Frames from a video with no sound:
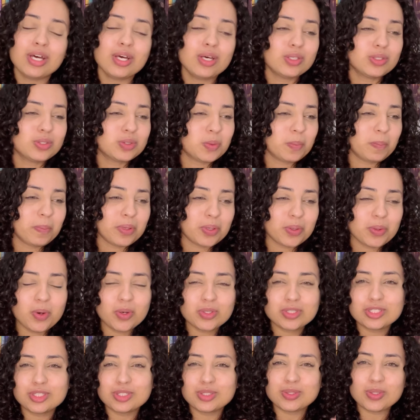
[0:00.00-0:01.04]
super
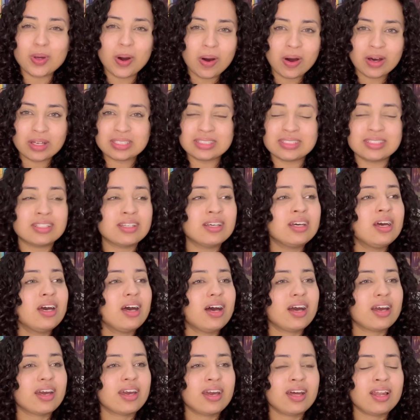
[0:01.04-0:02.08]
gostosa,
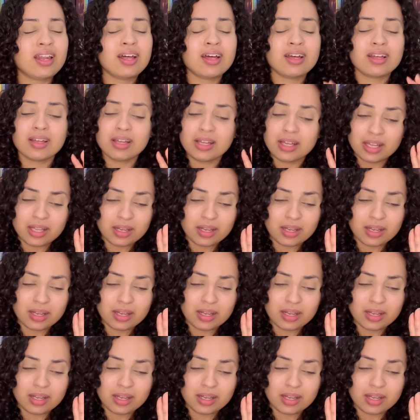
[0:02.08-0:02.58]
aquela